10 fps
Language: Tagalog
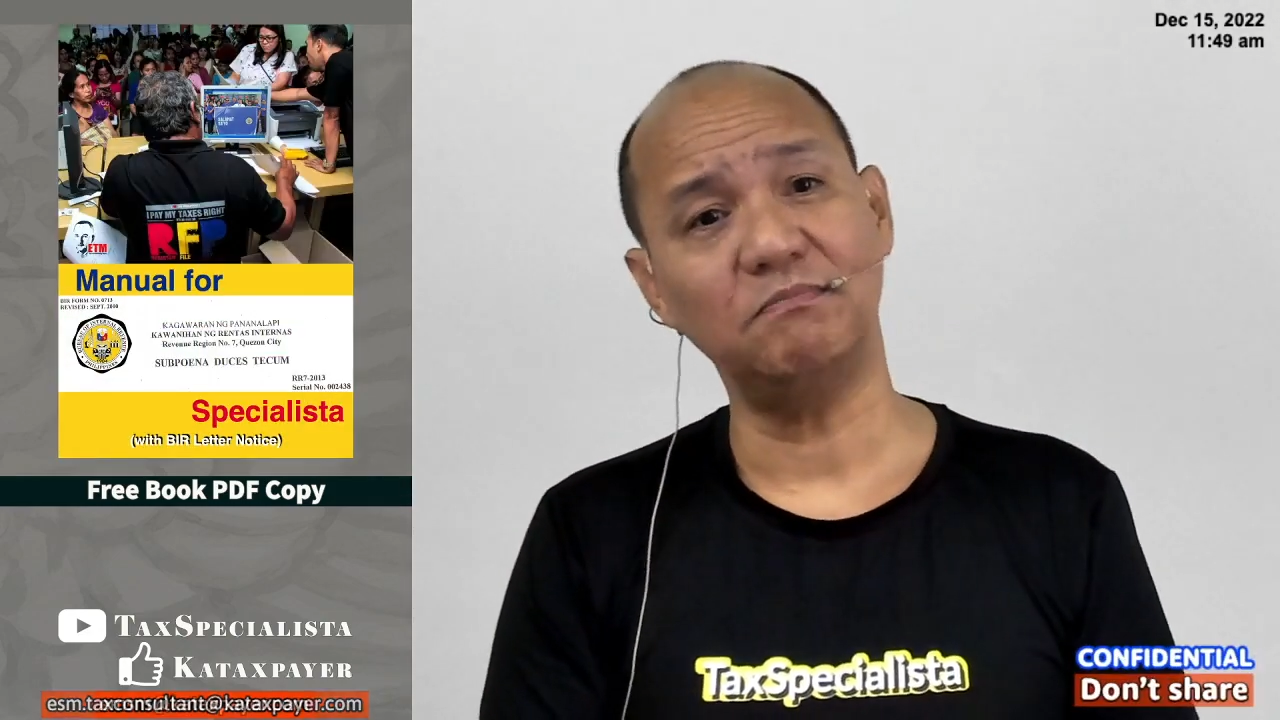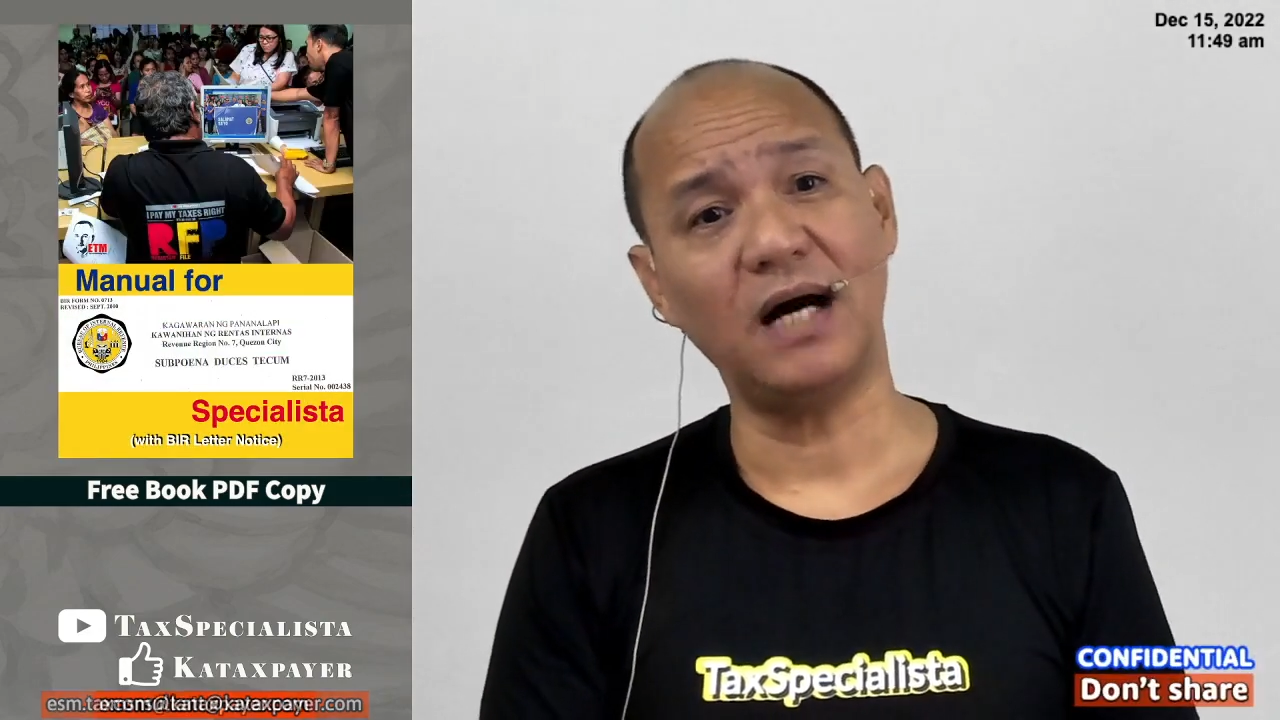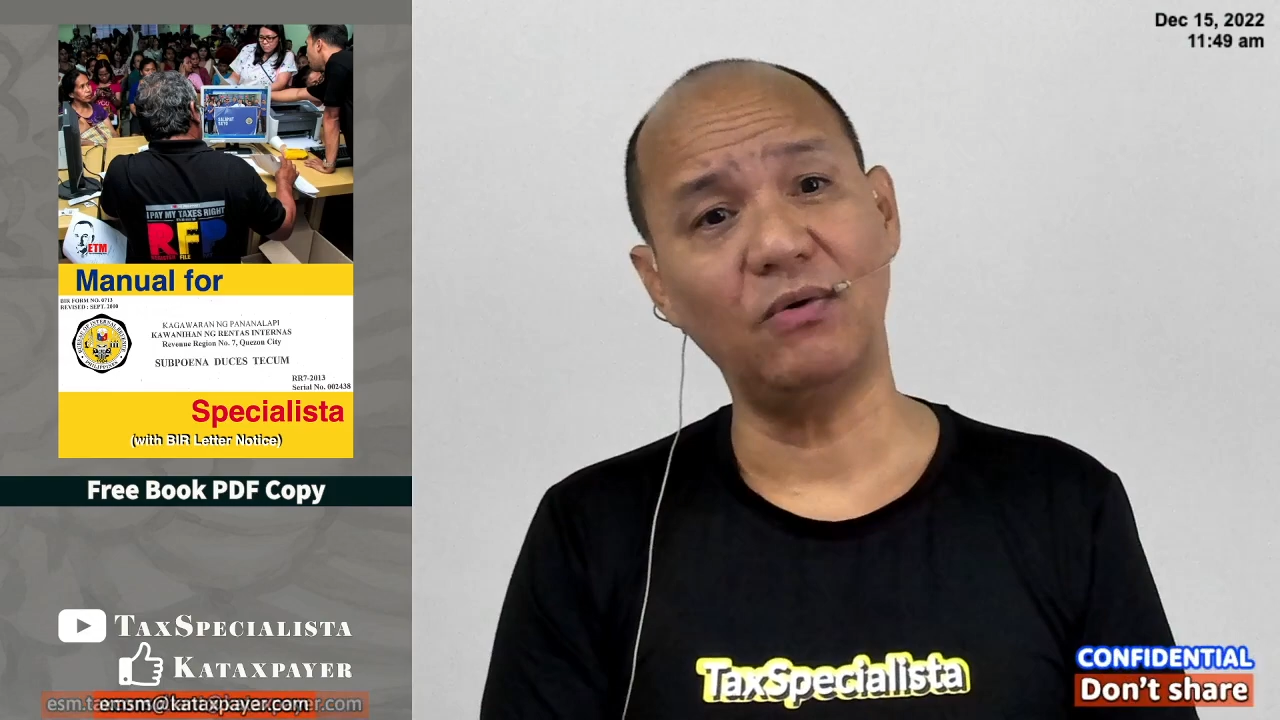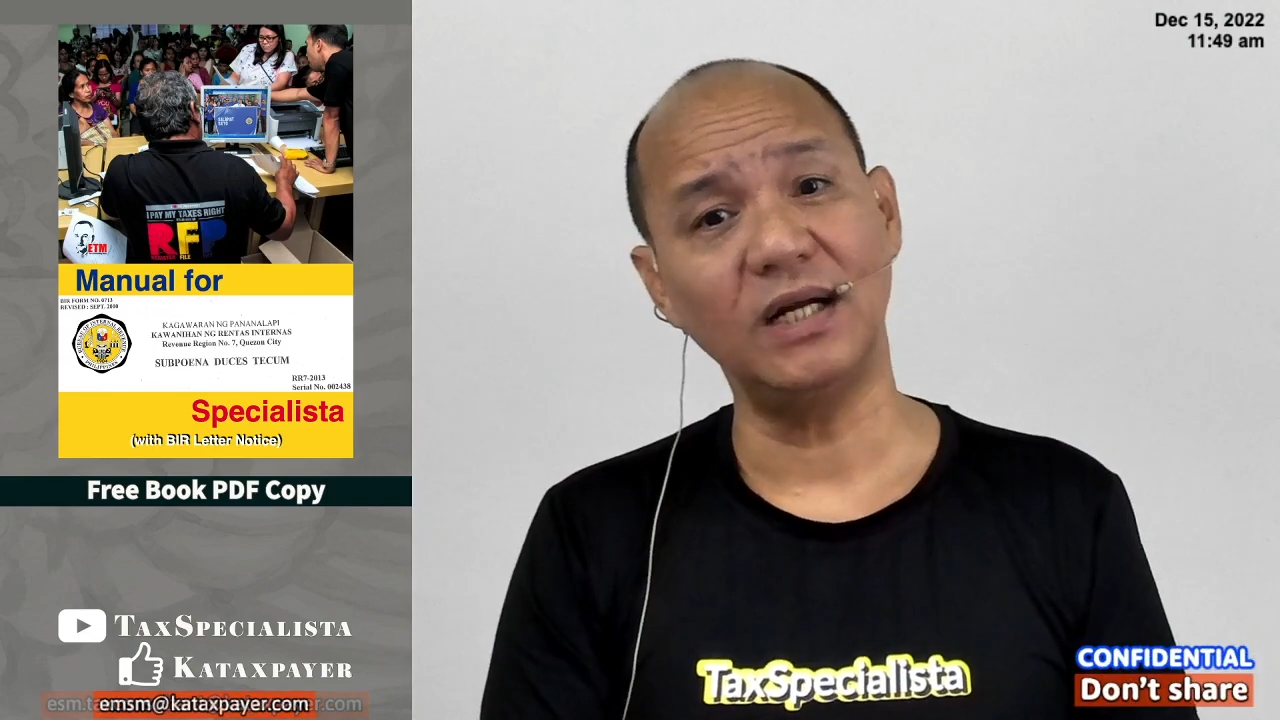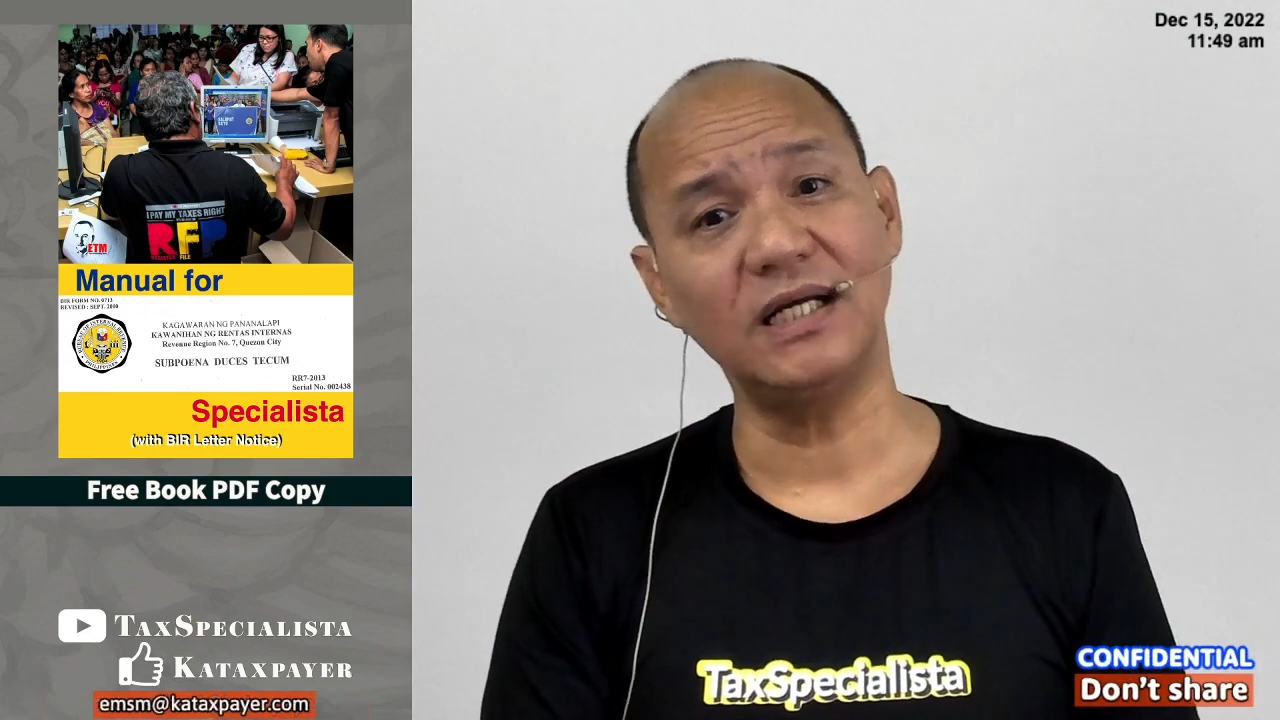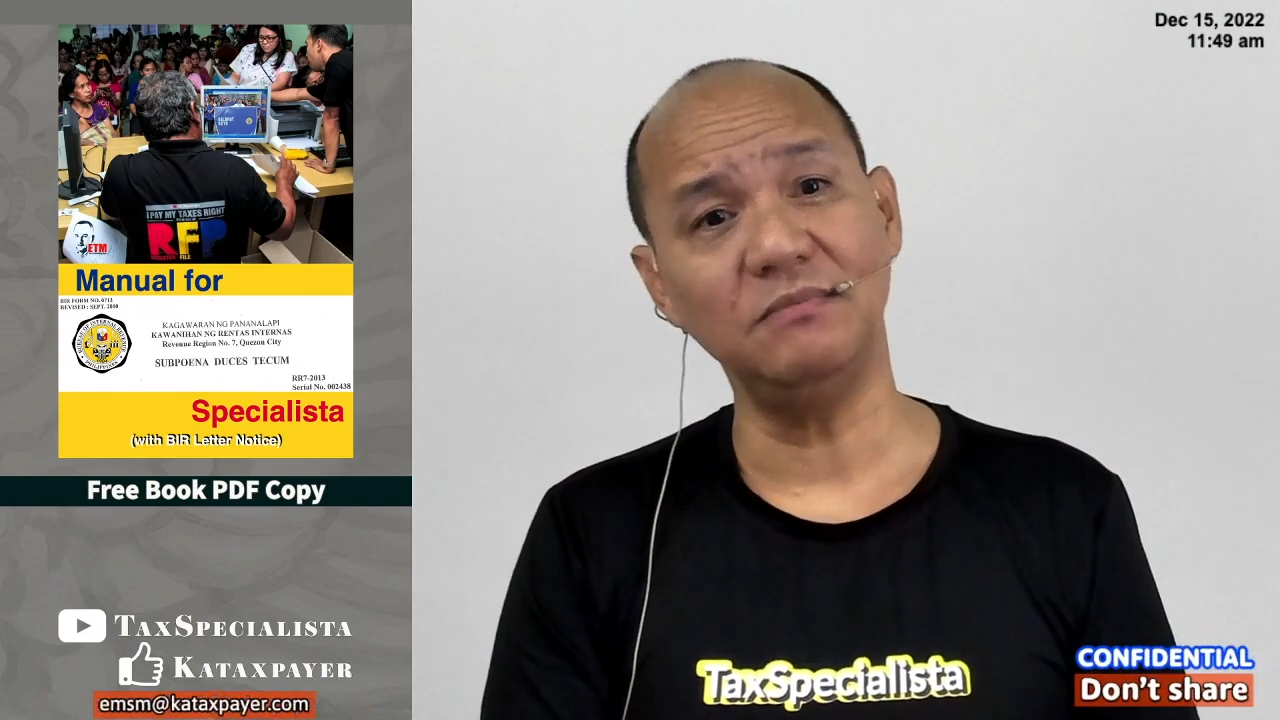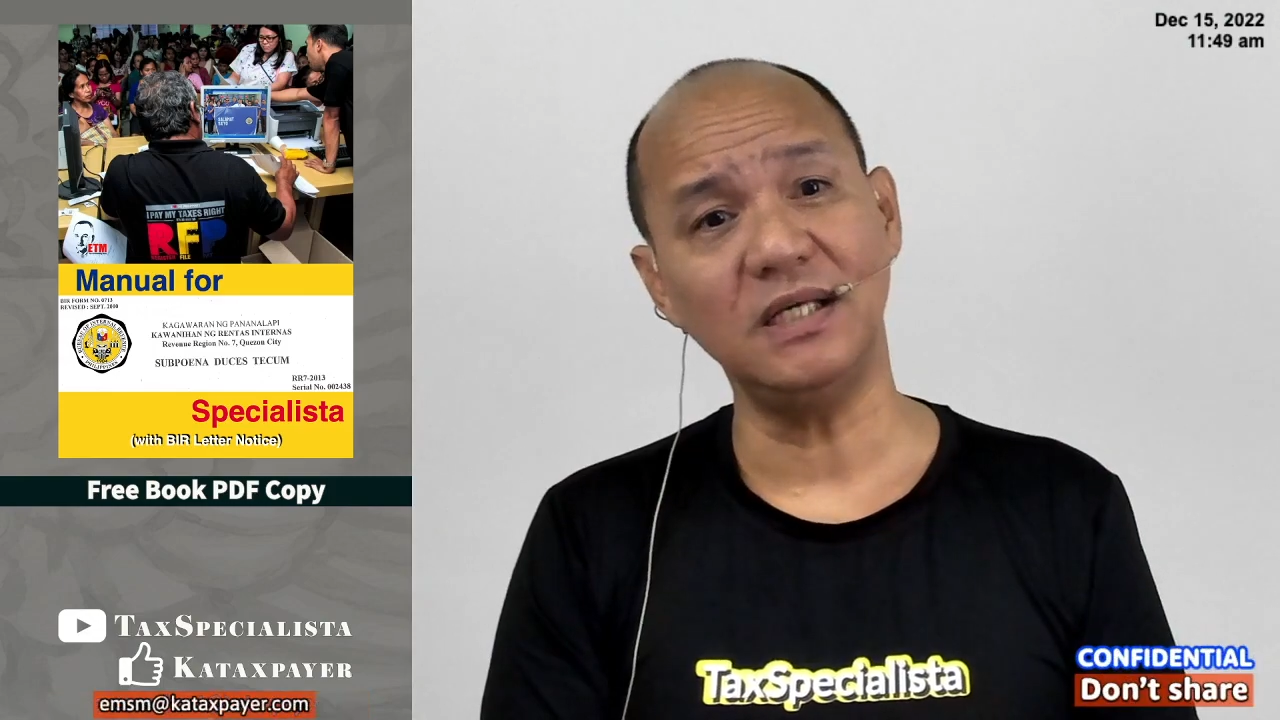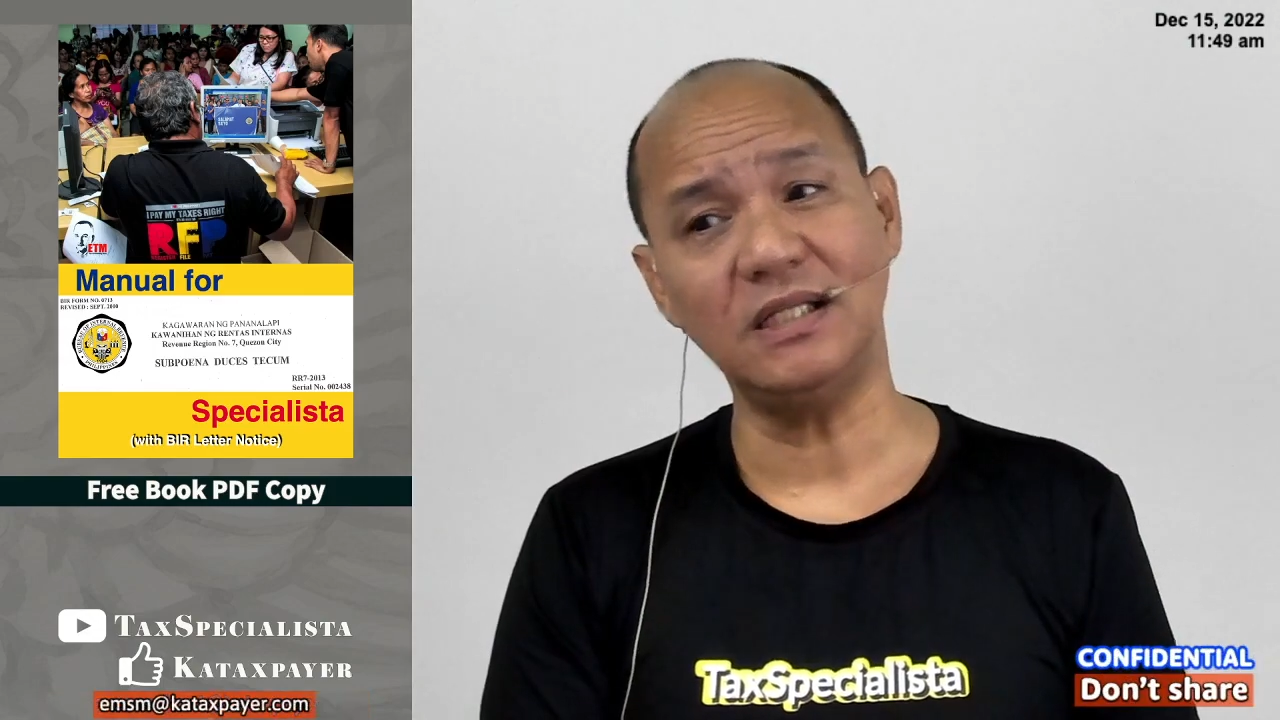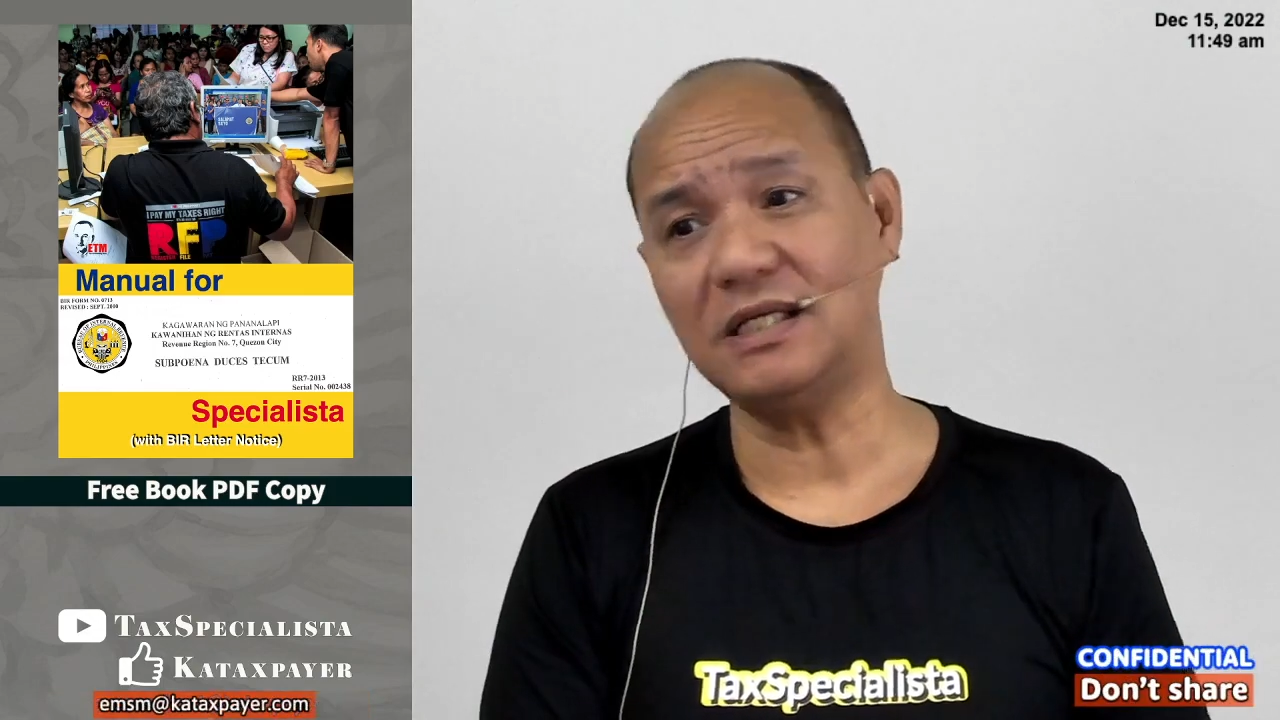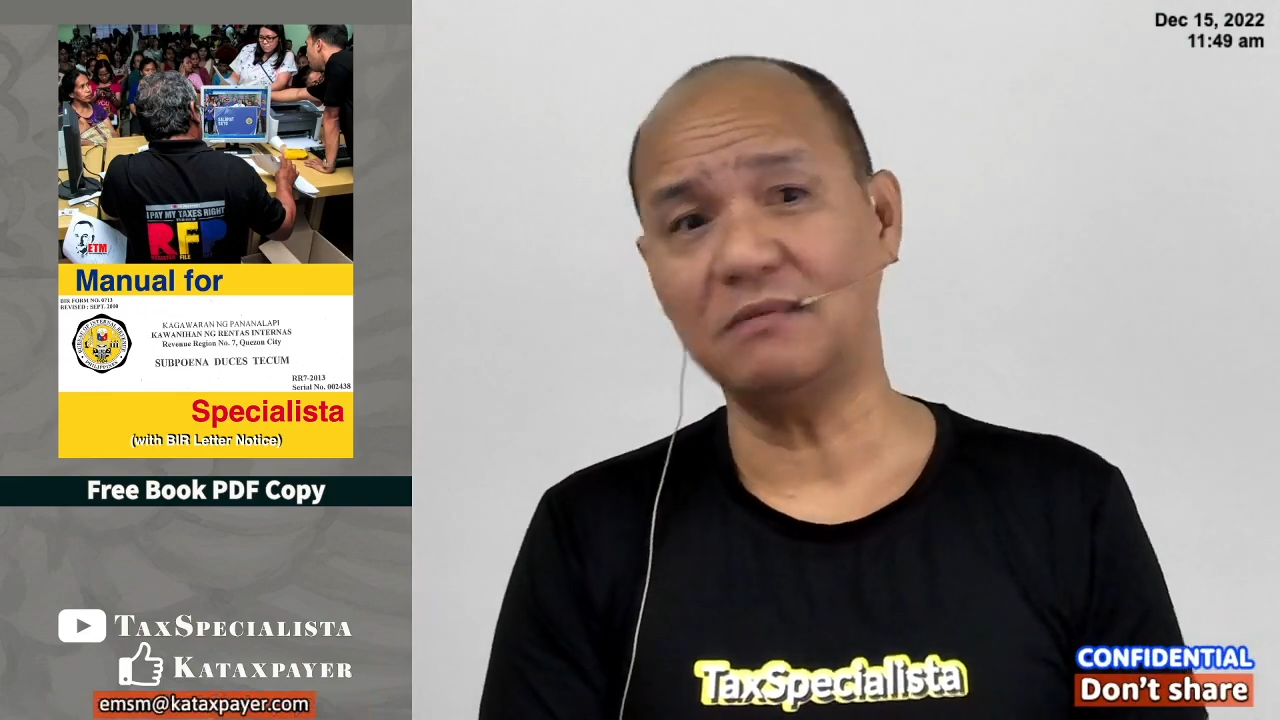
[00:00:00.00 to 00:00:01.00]
bawal
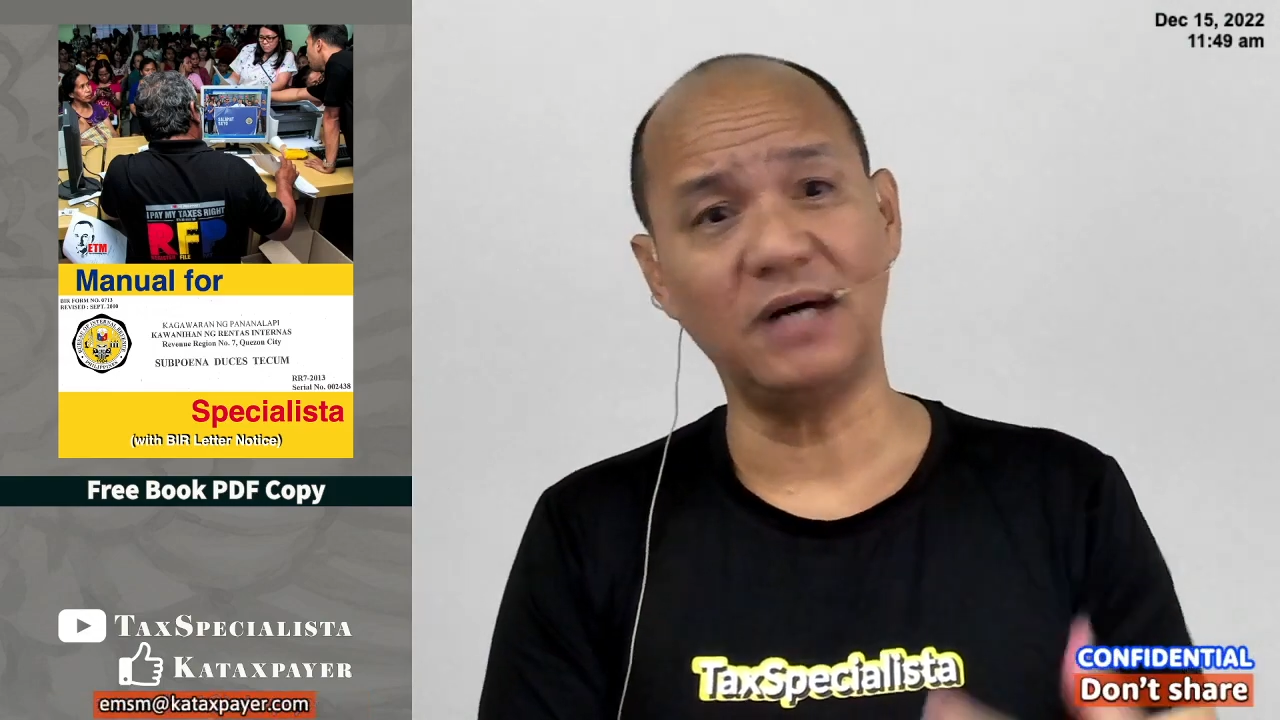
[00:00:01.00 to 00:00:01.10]
gamitin yung